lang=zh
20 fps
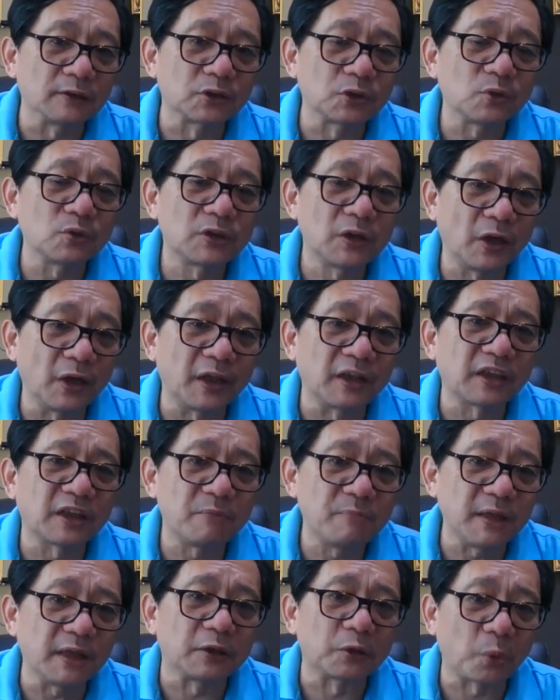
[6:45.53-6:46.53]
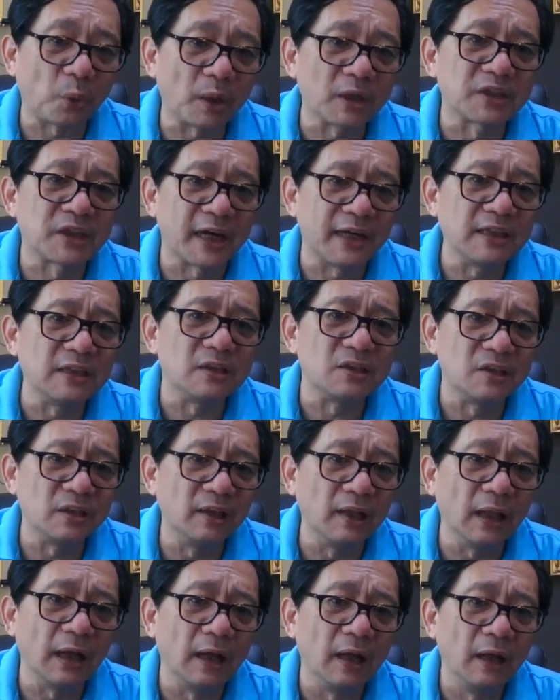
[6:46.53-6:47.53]
宋庆龄的命多少钱一
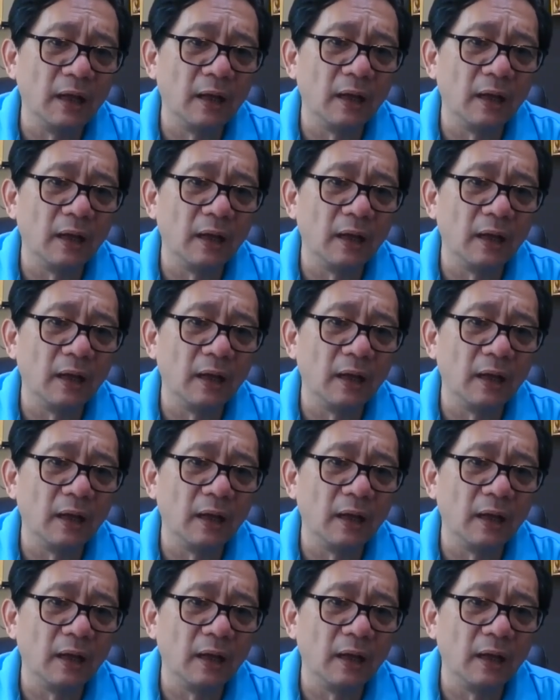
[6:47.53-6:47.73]
斤了？